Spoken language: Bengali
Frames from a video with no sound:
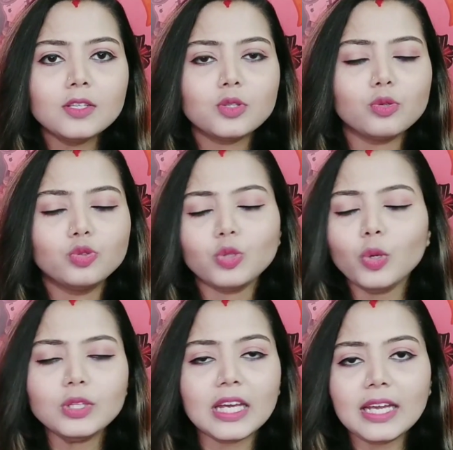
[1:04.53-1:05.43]
সো
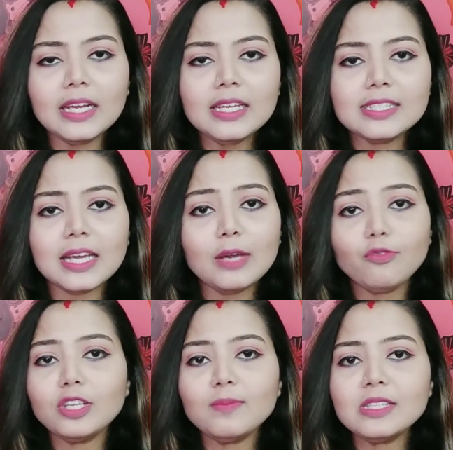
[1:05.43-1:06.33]
চলো দেখে নিই যে এই
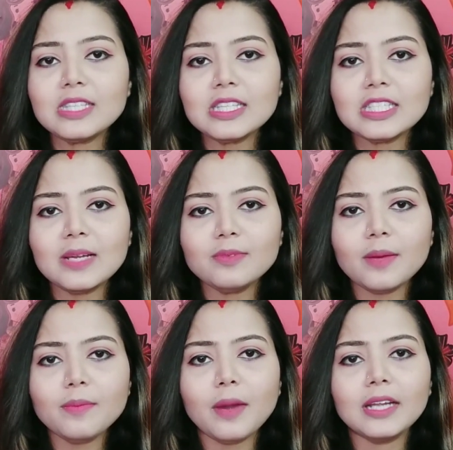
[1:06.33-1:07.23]
ভিটামিন সি সিরামটা
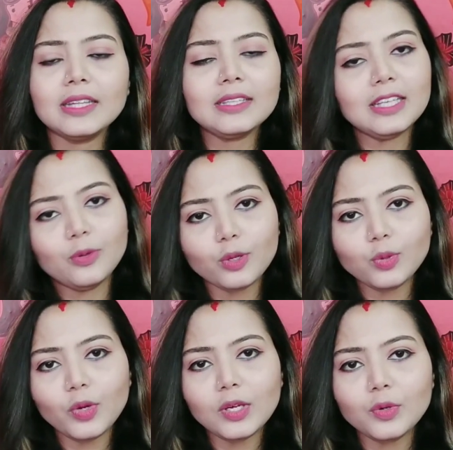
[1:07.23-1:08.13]
আমি বাড়িতে কি করে
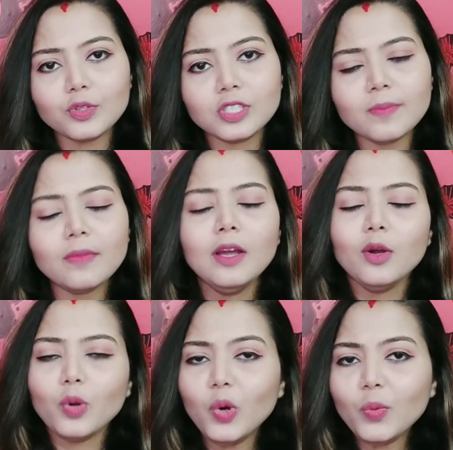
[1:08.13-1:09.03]
তৈরি করছি
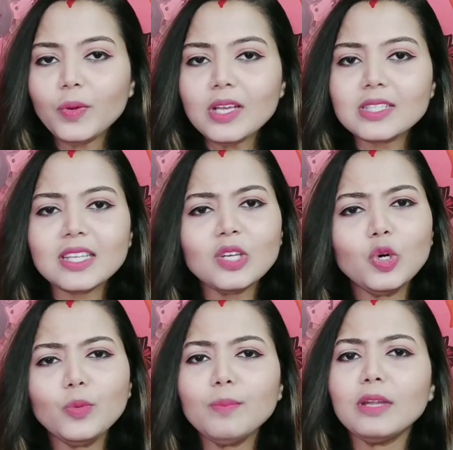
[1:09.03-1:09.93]
খুবই ইজি
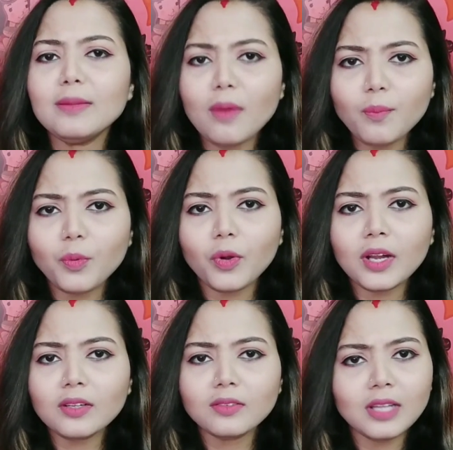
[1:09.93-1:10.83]
খুবই মিনিমাম
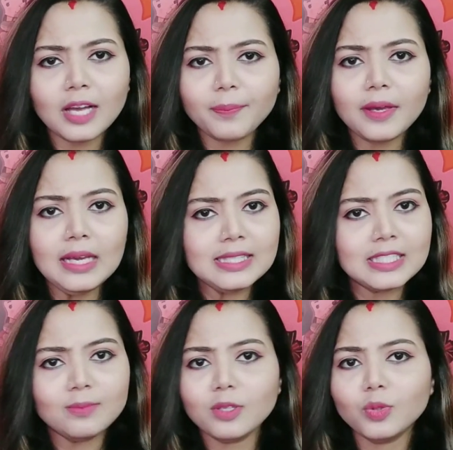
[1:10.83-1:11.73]
প্রোডাক্ট লাগবে এই
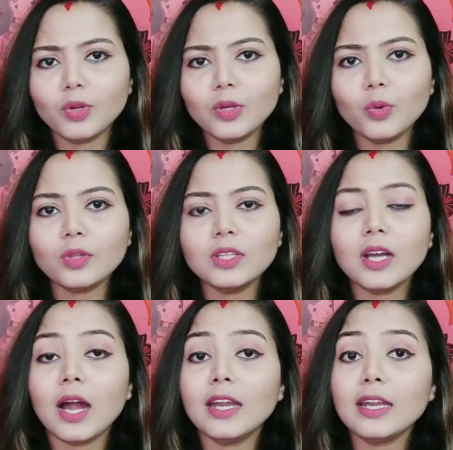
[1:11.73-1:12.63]
সিরামটা তৈরি করতে
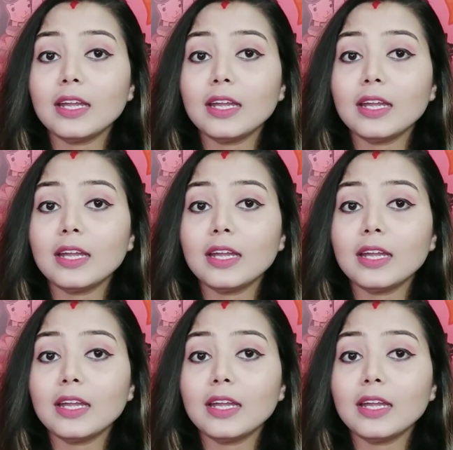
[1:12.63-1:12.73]
আর